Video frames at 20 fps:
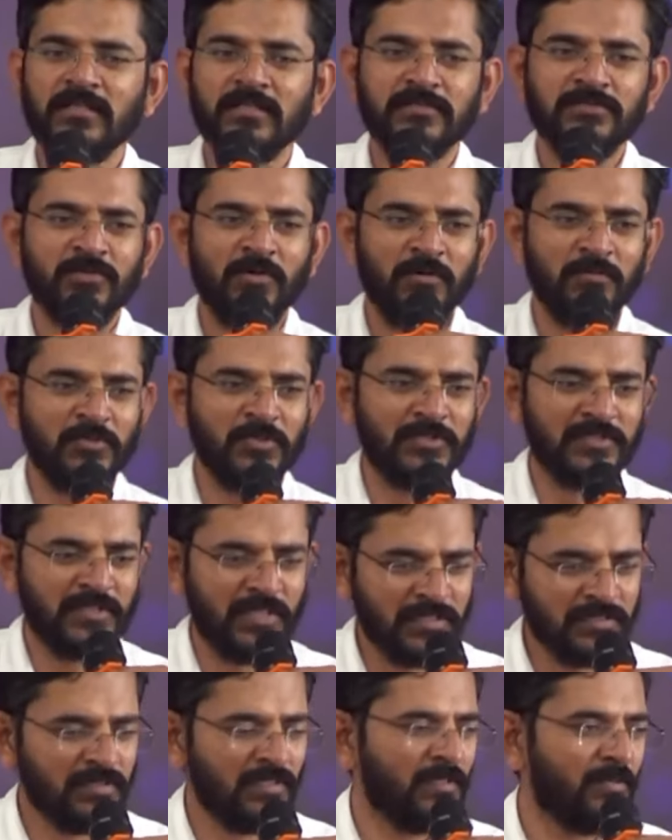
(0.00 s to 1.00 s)
அந்த சோமனூர்
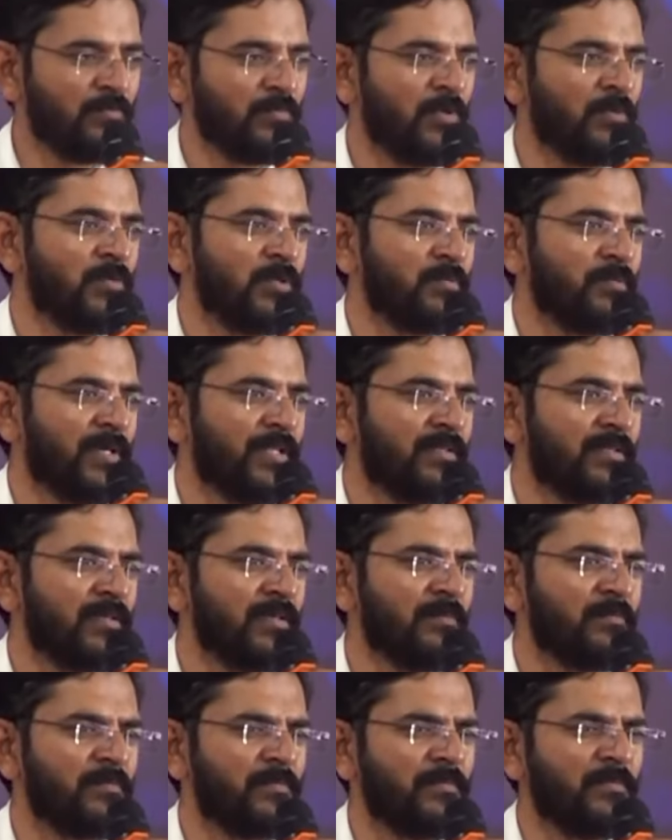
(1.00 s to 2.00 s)
ஜங்ஷனில் போகும்போது
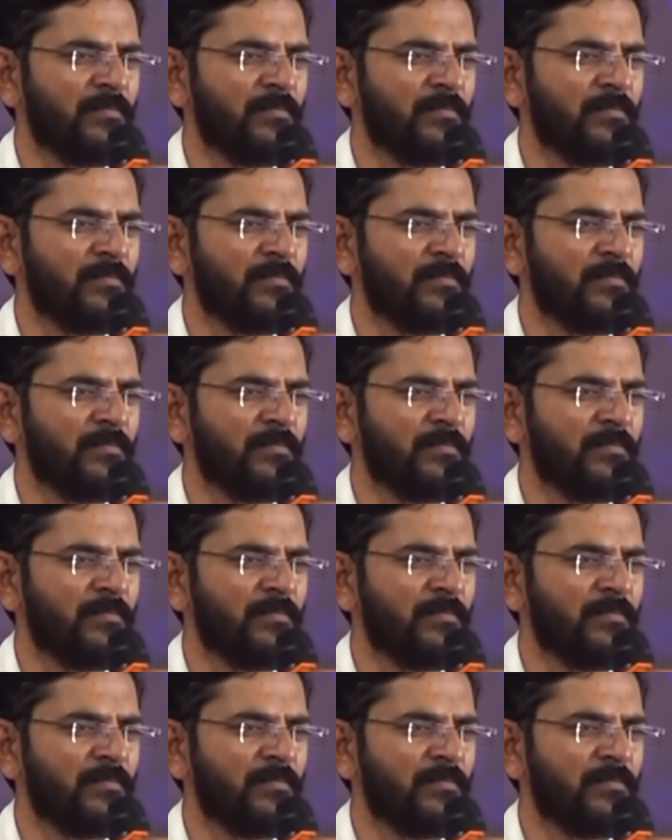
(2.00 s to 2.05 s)
பார்த்தீங்கன்னா